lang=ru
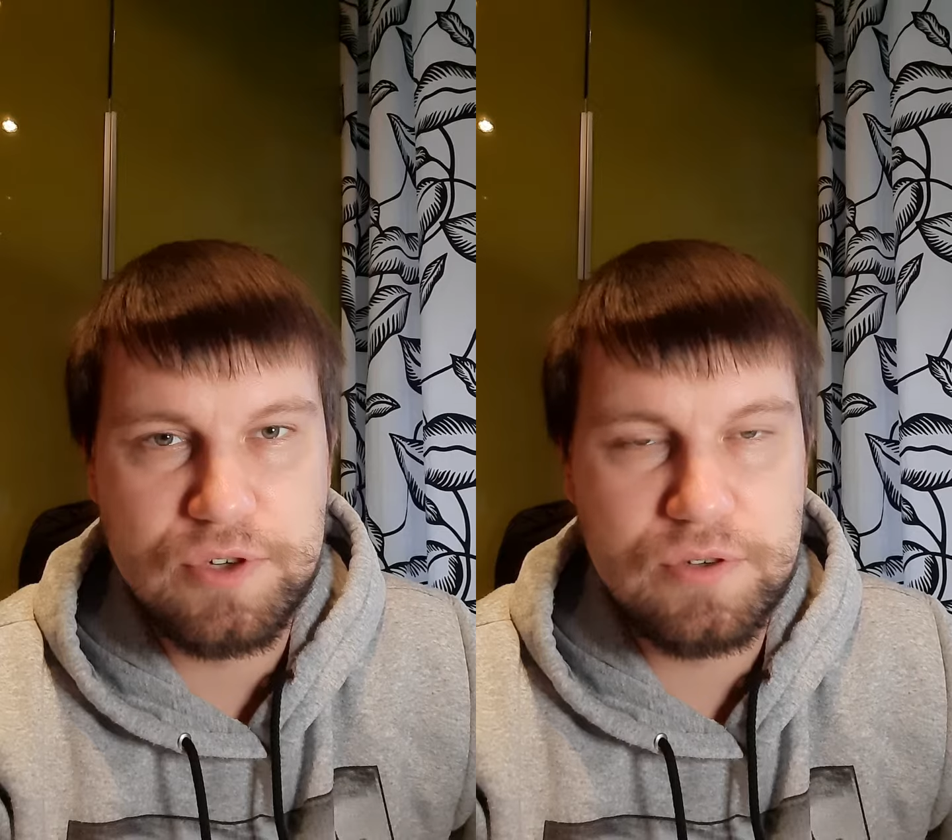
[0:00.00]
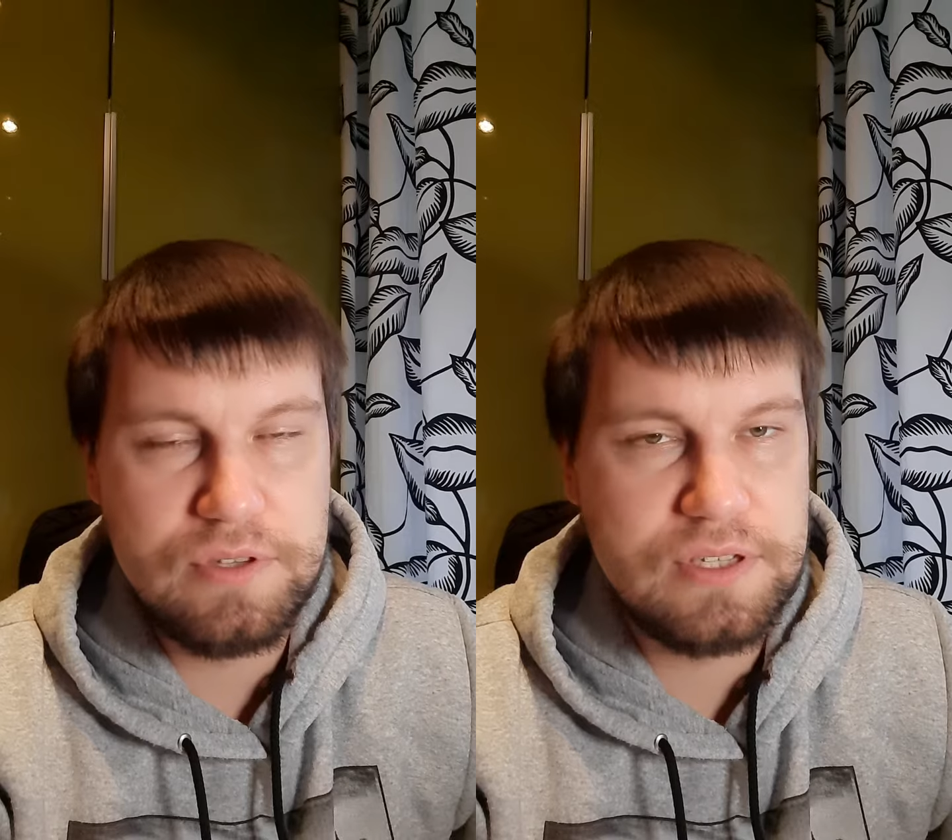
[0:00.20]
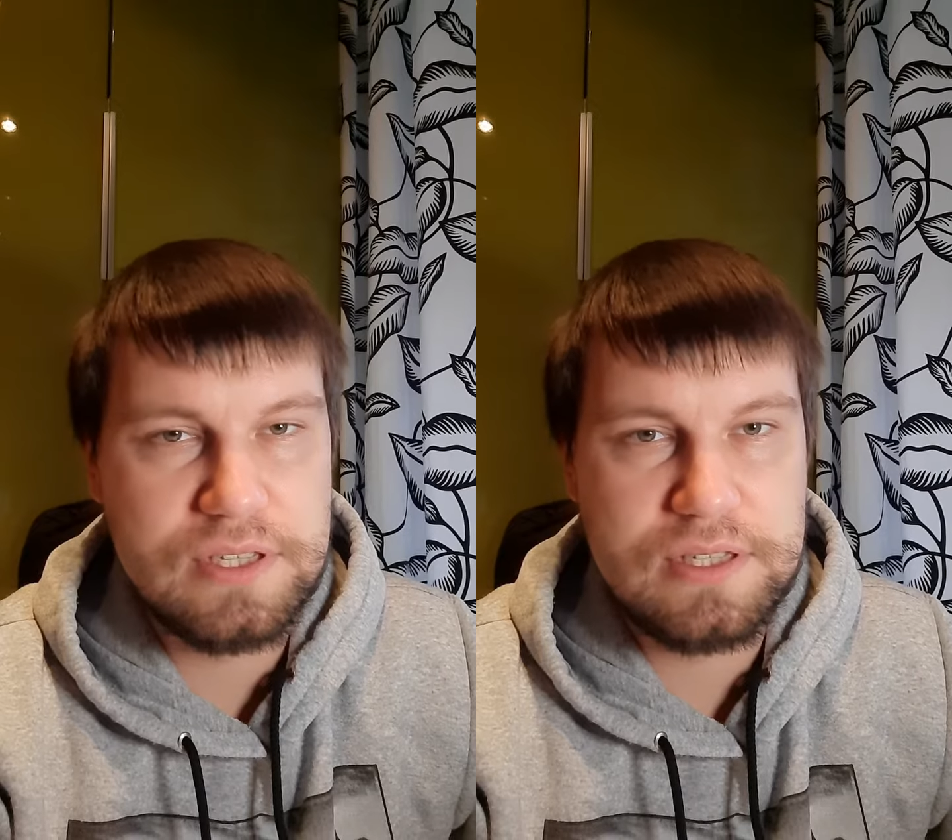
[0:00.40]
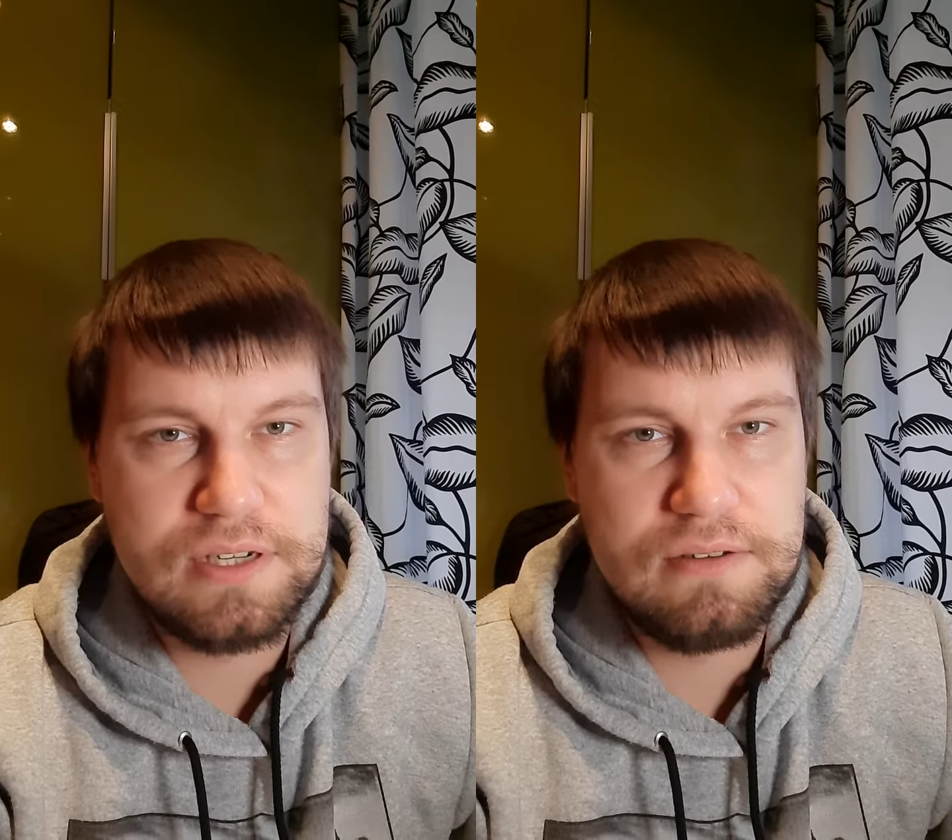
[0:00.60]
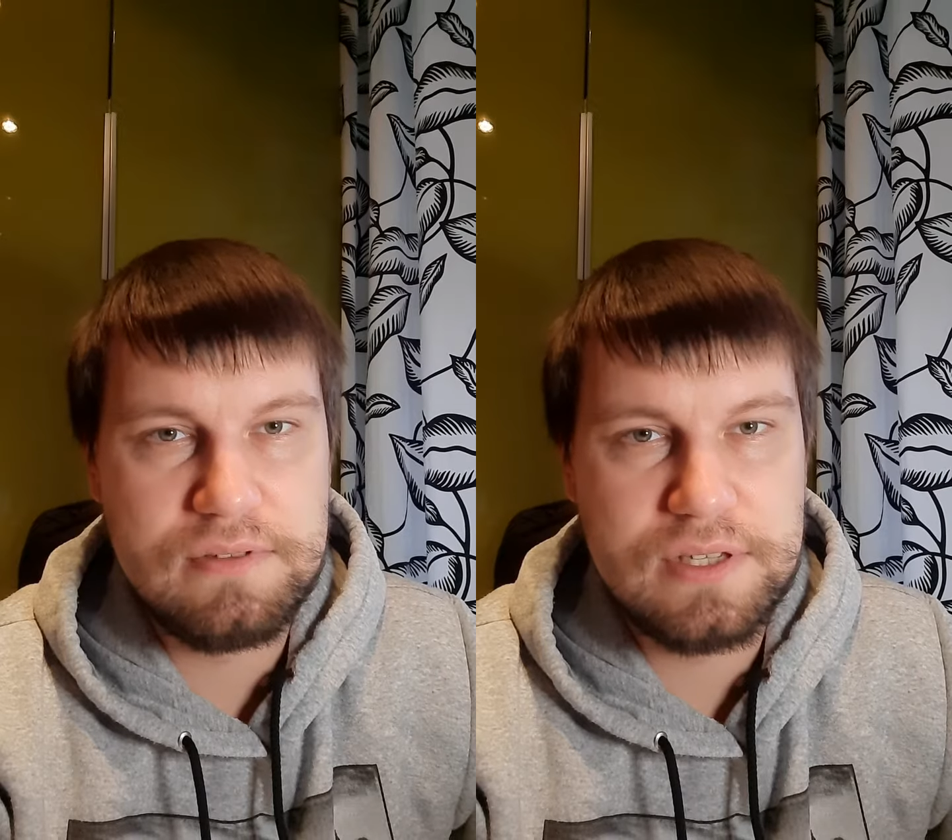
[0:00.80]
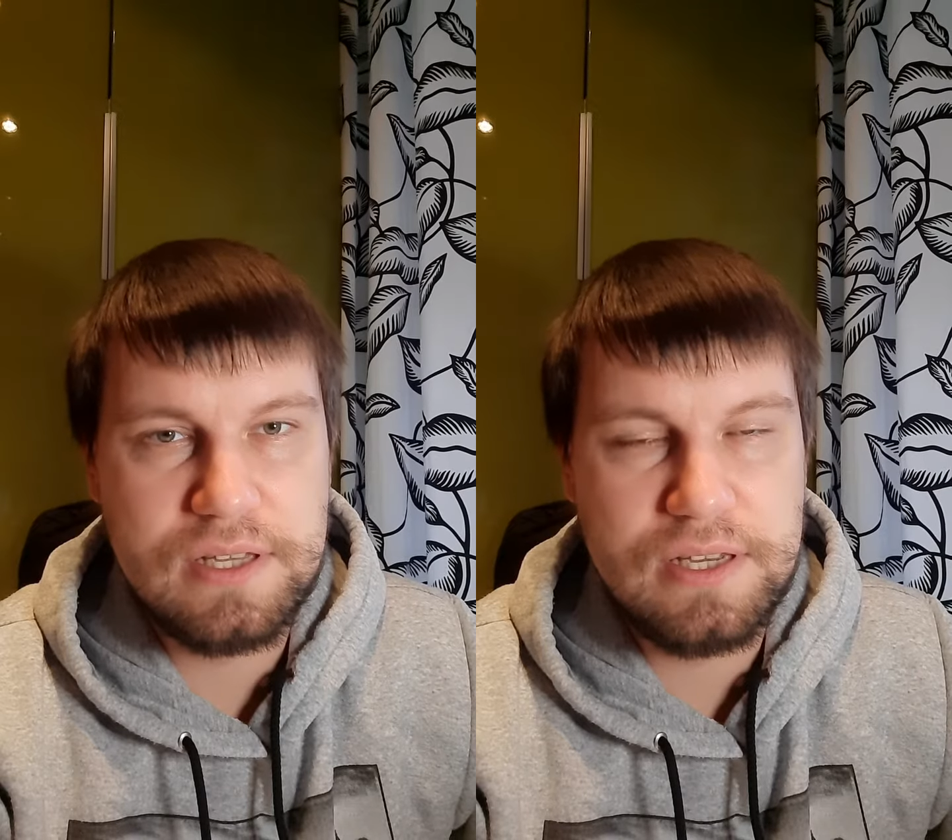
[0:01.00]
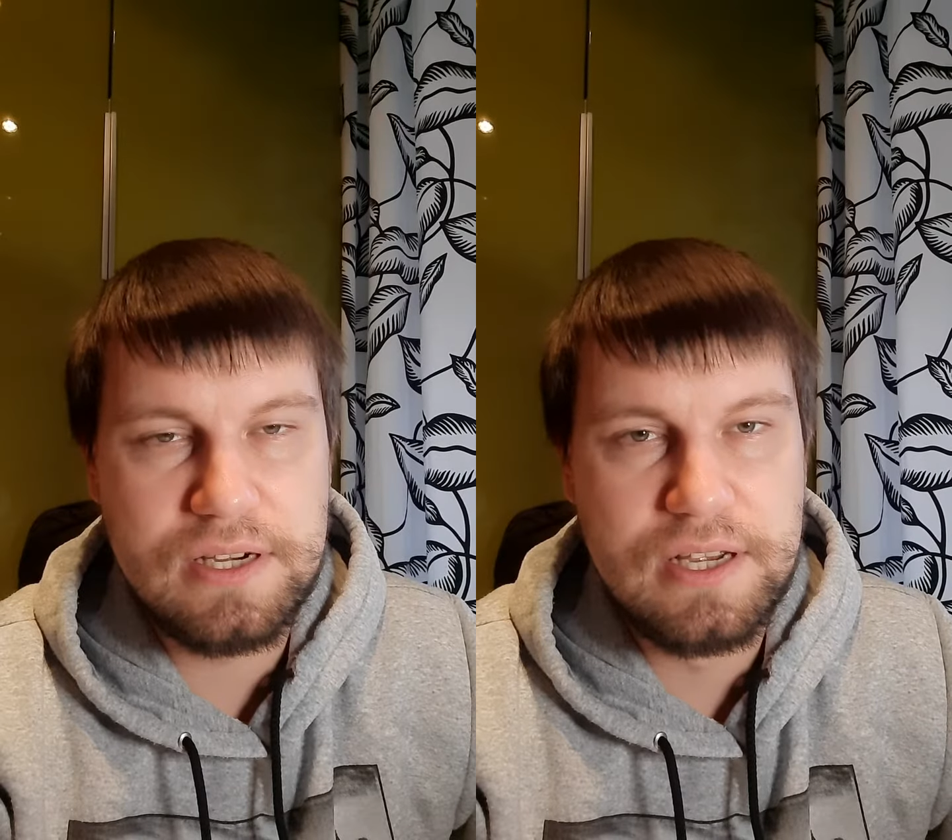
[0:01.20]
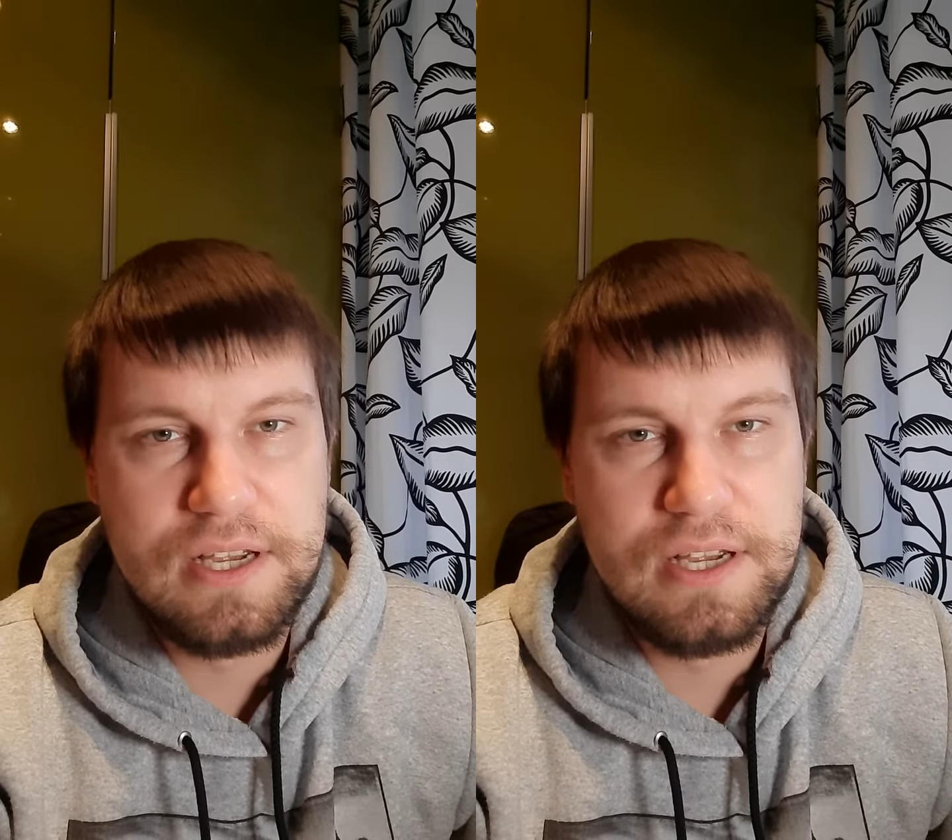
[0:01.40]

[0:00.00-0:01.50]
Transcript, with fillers: счет, не зацикливаться на них,